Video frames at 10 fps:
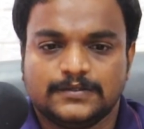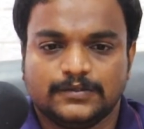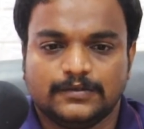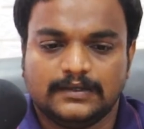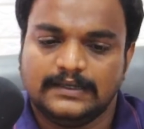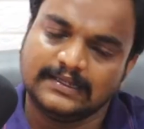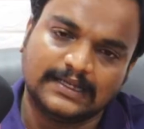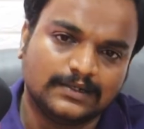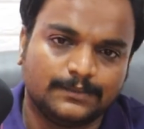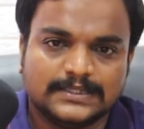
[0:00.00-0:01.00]
ஸோ
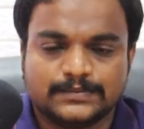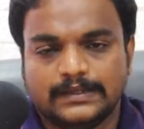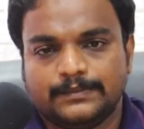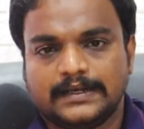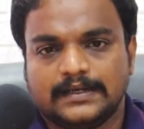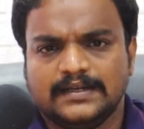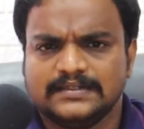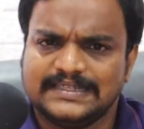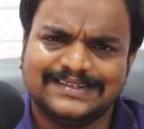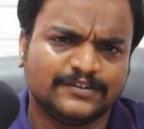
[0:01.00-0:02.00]
இருந்தாலும் நம்ம லிஸ்ட் பண்ணி
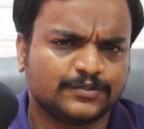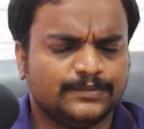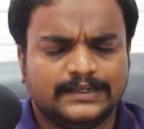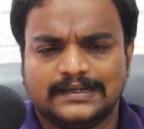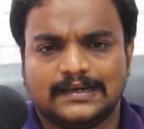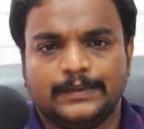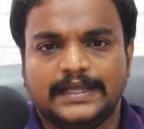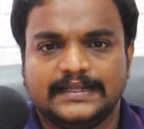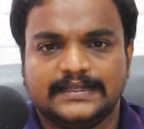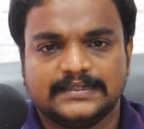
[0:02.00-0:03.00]
பார்க்கலாம் சேல் வரும் அப்படின்ற
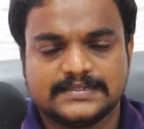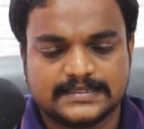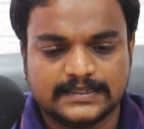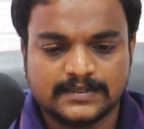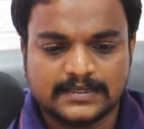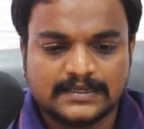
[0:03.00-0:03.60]
நம்பிக்கை எனக்கு இருந்துச்சு